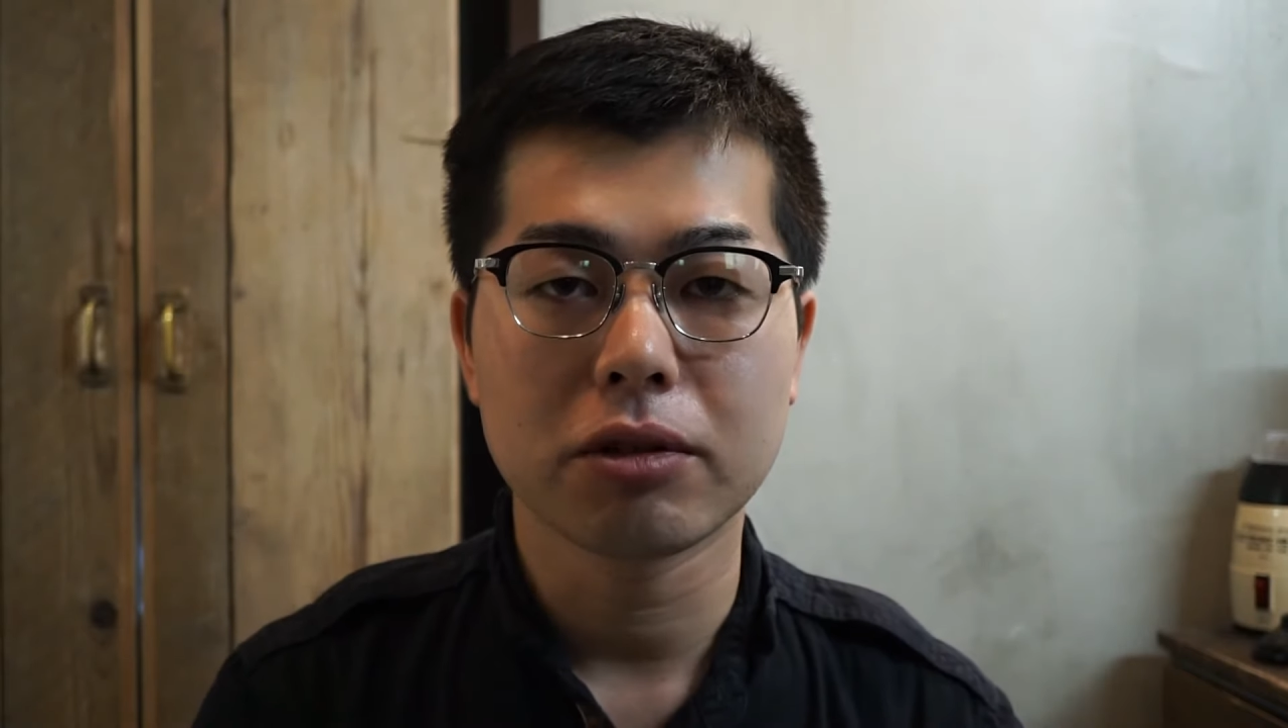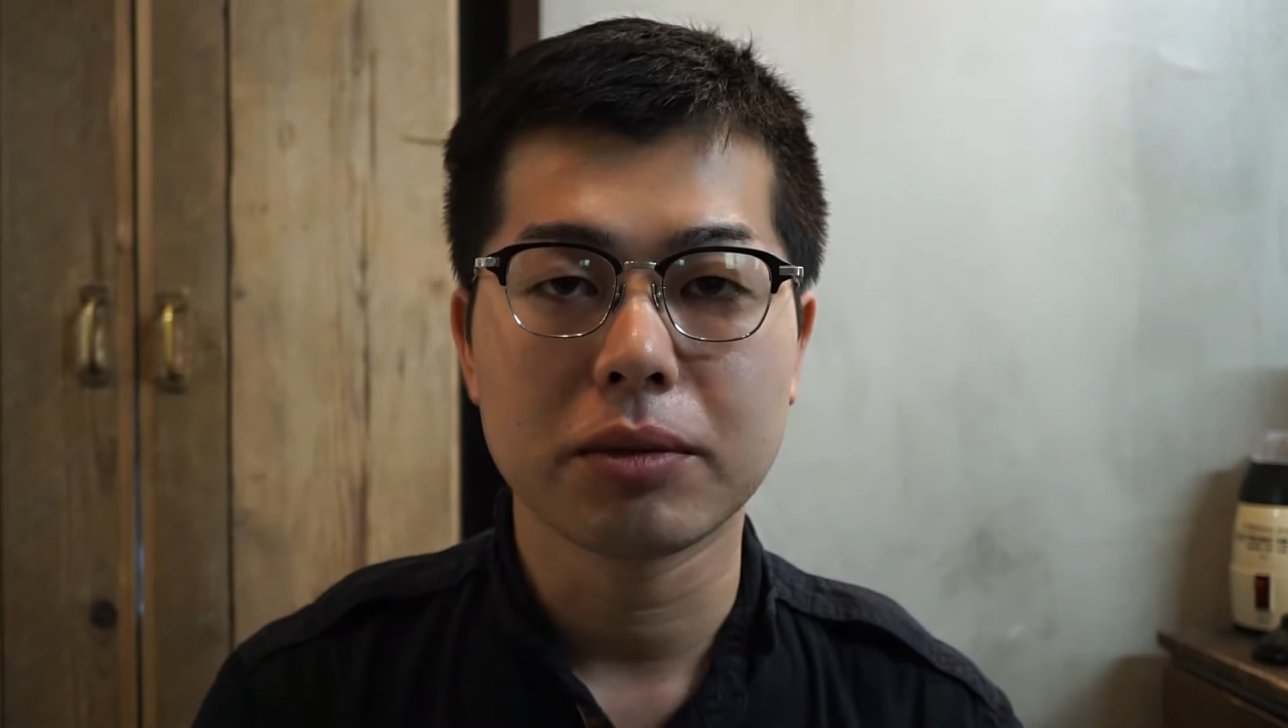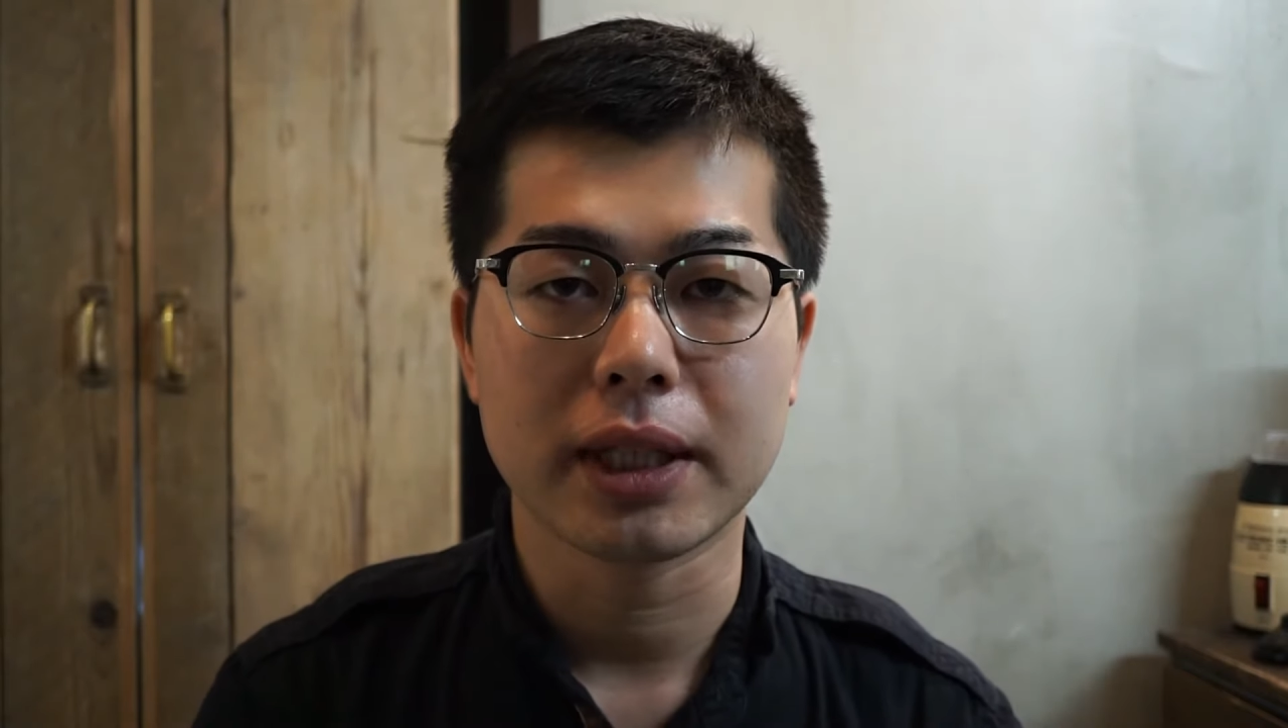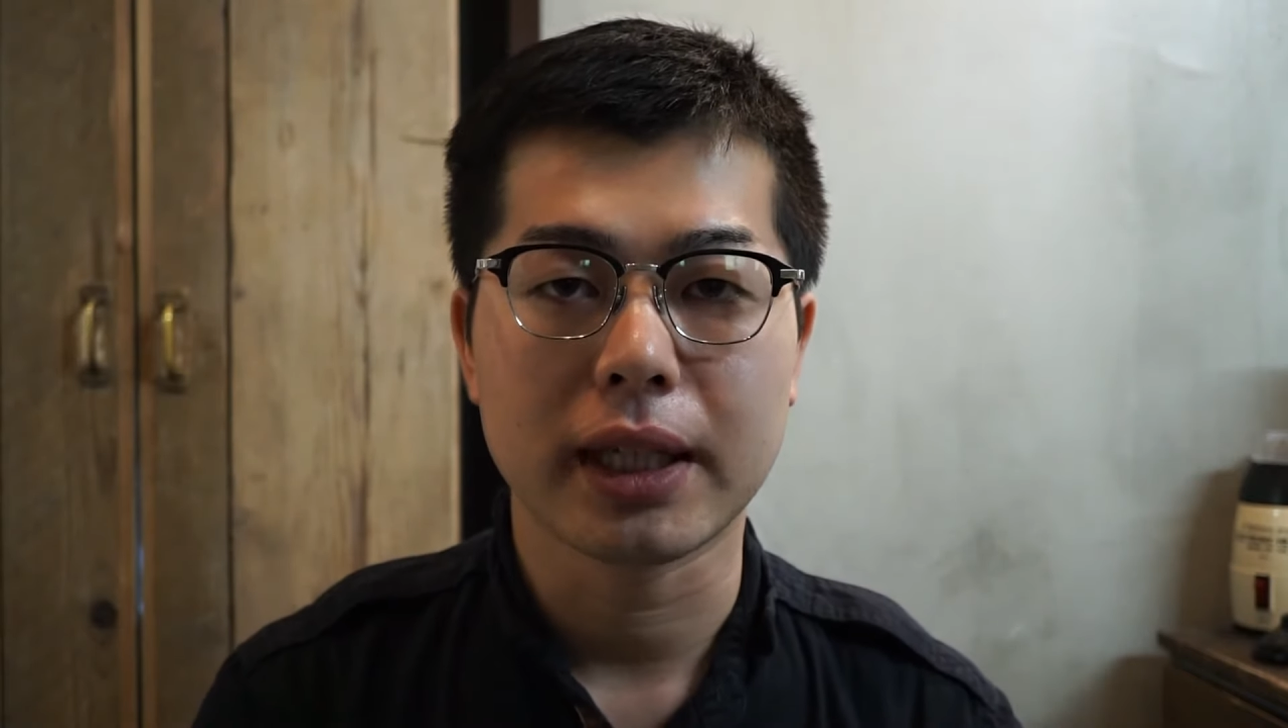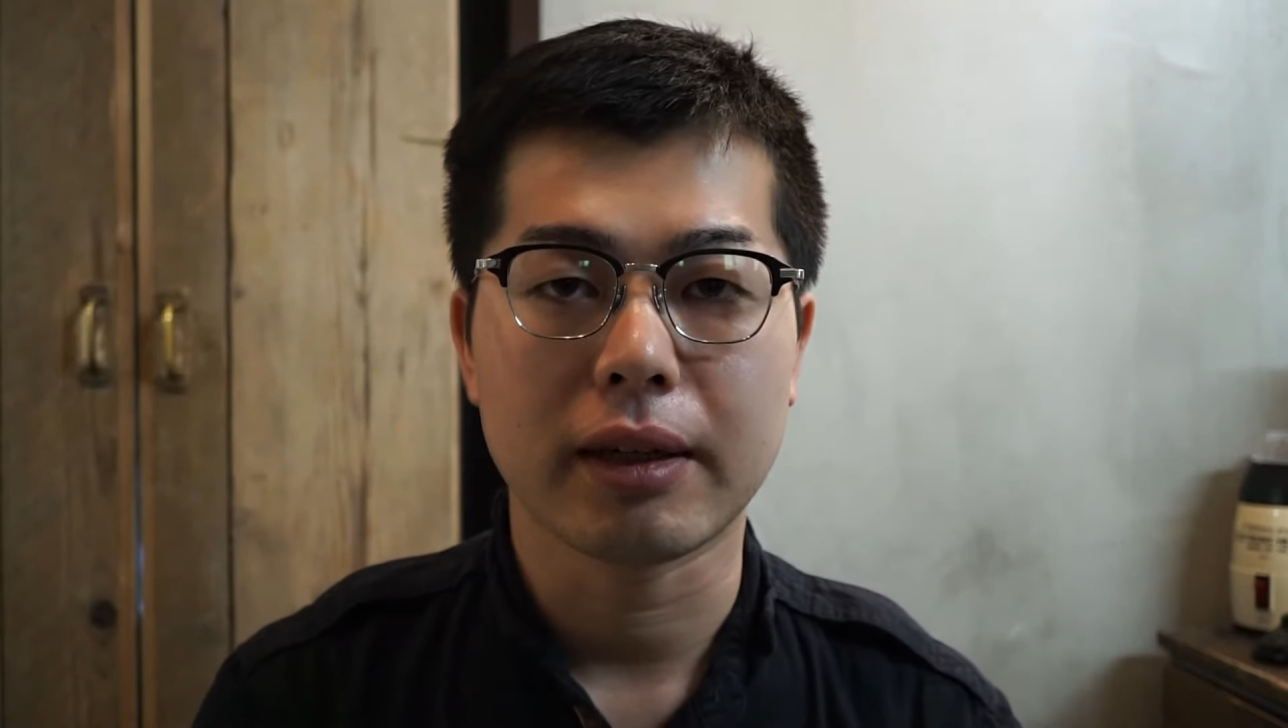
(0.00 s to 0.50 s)
お
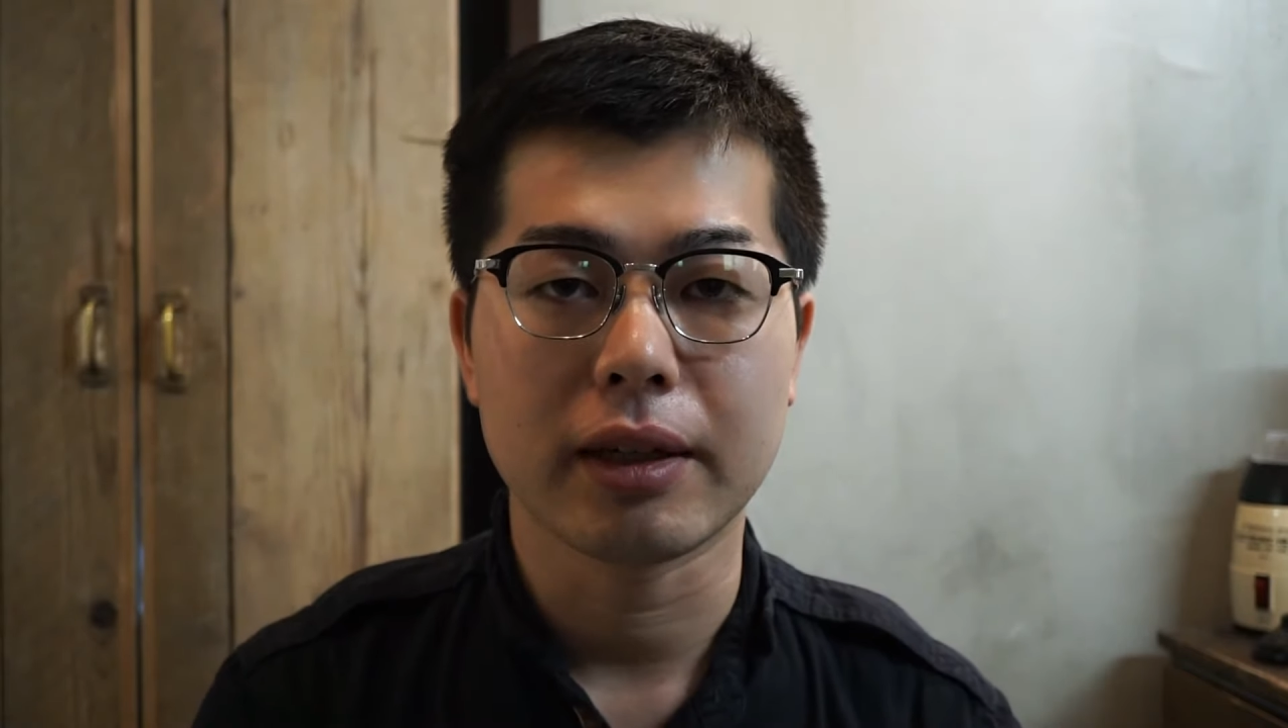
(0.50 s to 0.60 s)
店で買わ